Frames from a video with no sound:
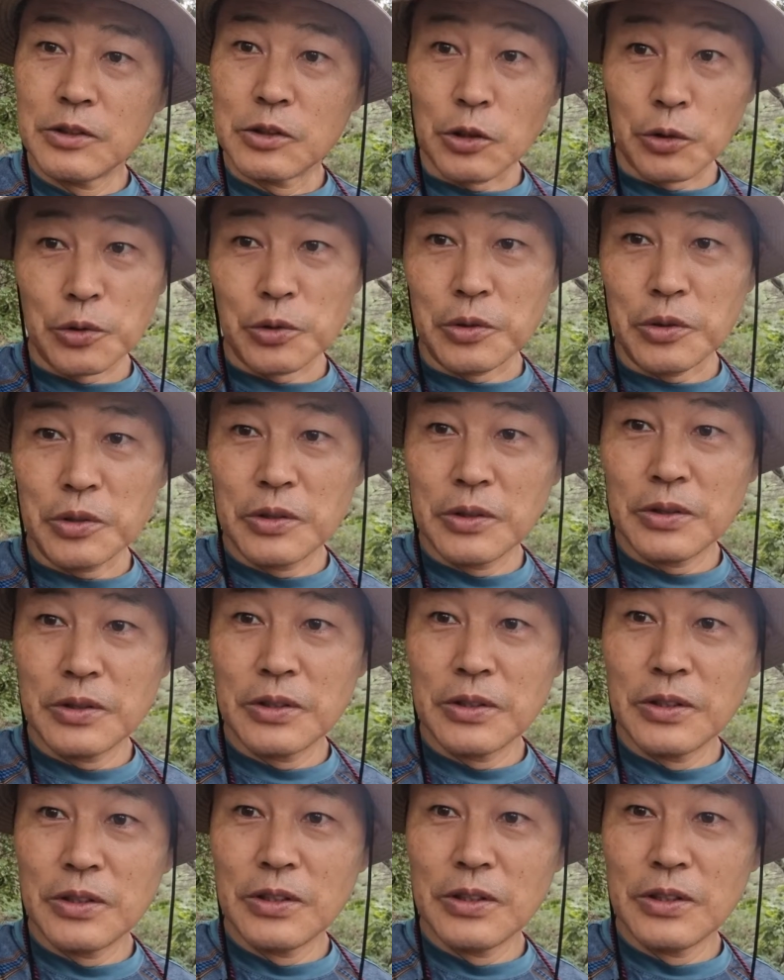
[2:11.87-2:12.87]
저도
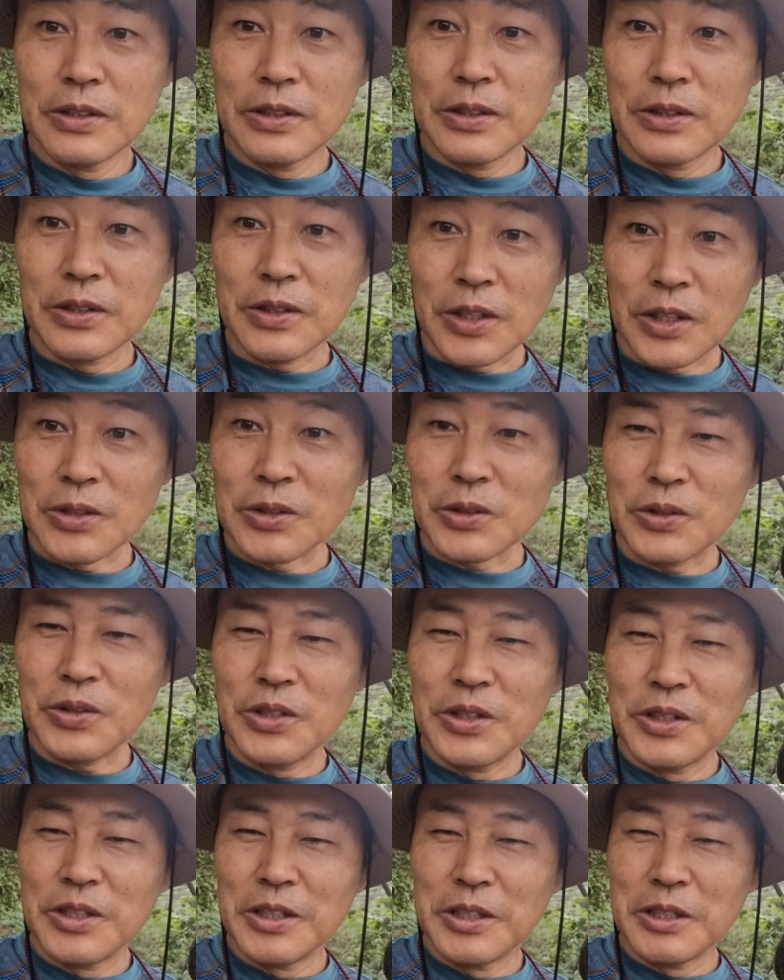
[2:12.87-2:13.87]

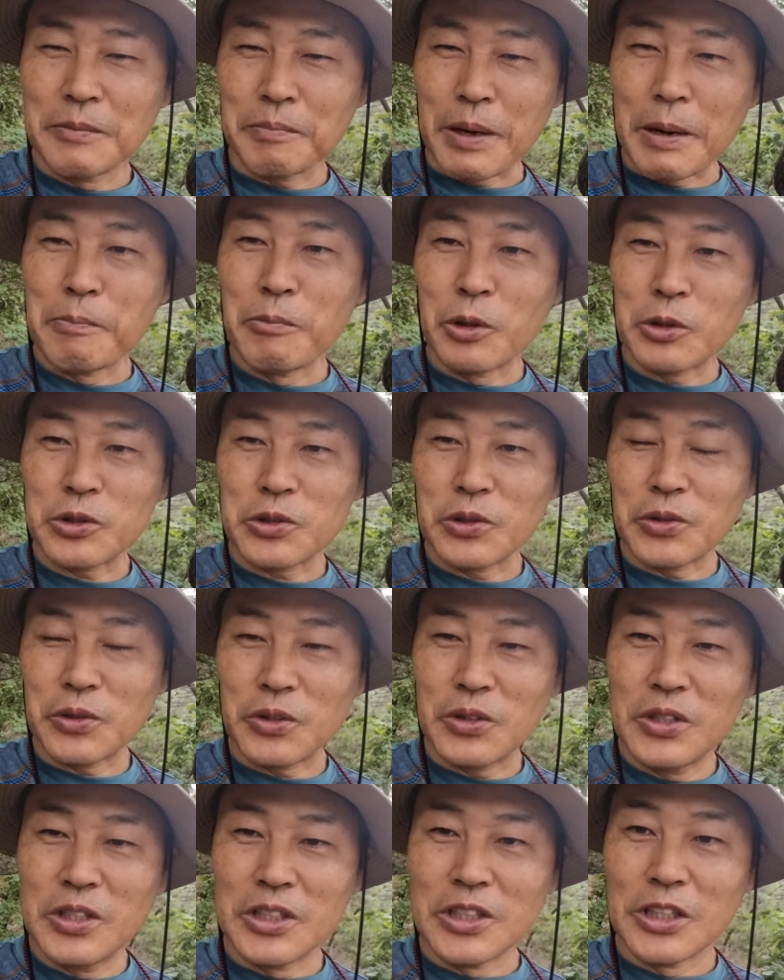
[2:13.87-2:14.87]
계속
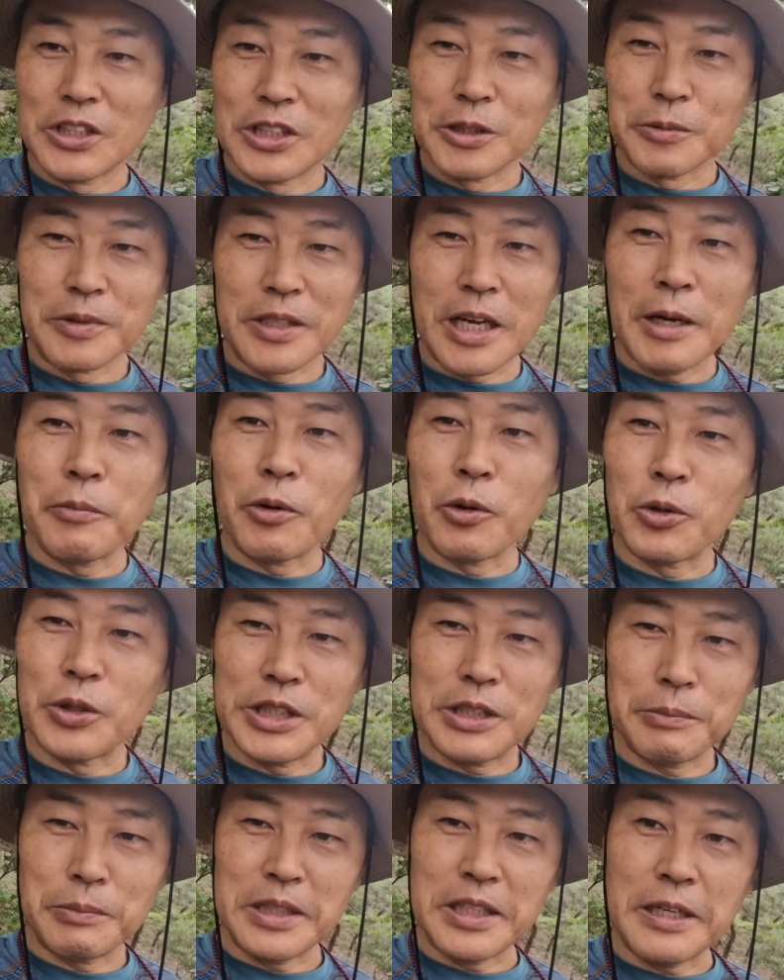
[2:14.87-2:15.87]
반복적으로 연습을 해보고
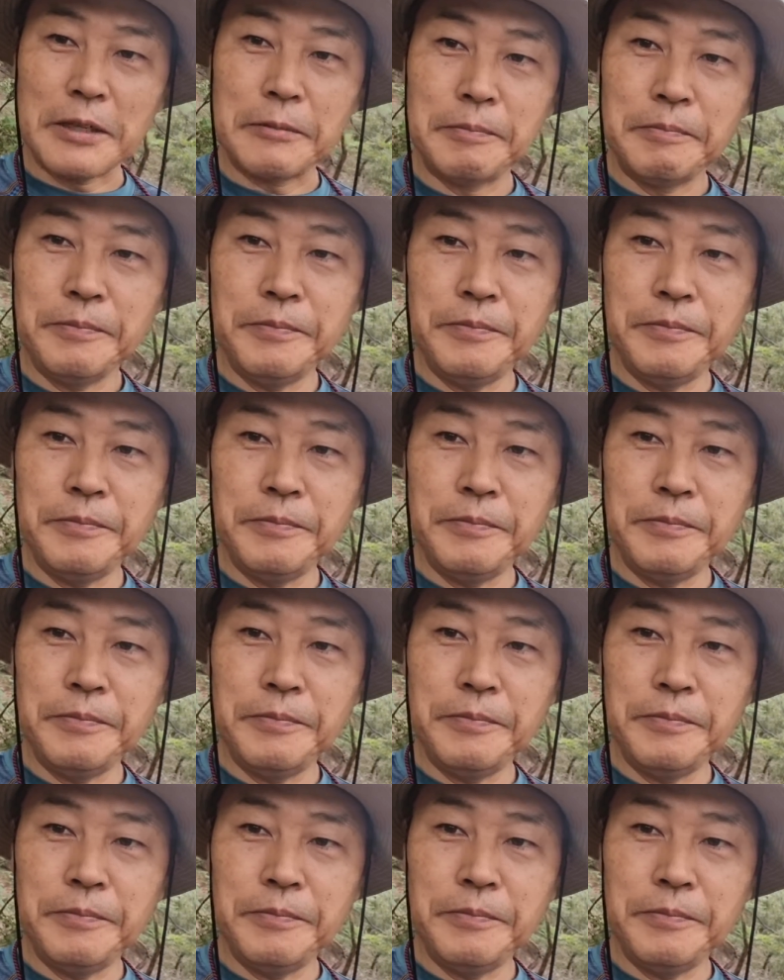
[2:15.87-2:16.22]
있습니다.